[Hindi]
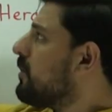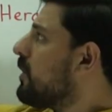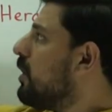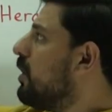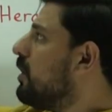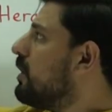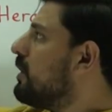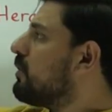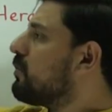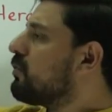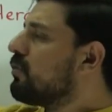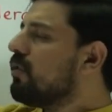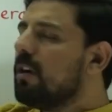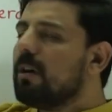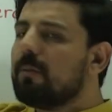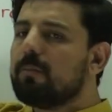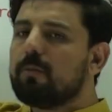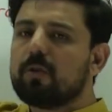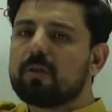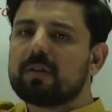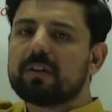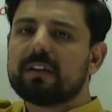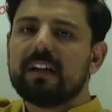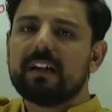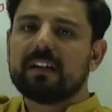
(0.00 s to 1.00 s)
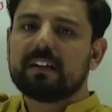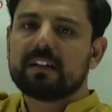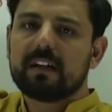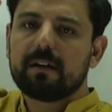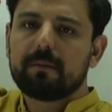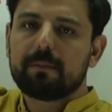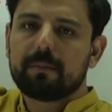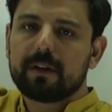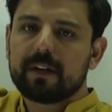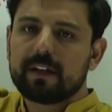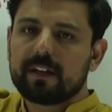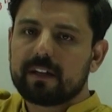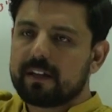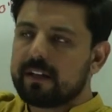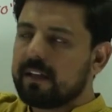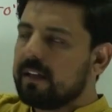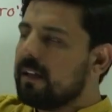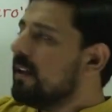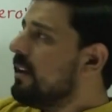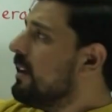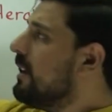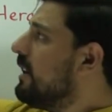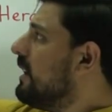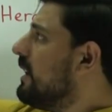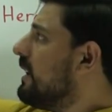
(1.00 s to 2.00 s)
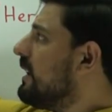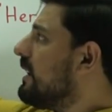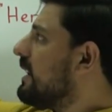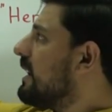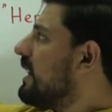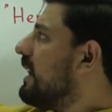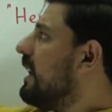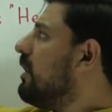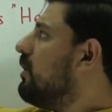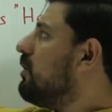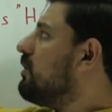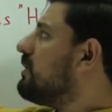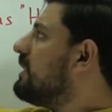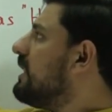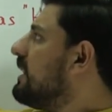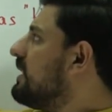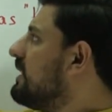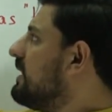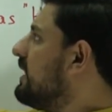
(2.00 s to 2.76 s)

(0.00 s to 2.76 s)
और इसको हम लोग डेल्टा पढ़ेंगे क्या होता है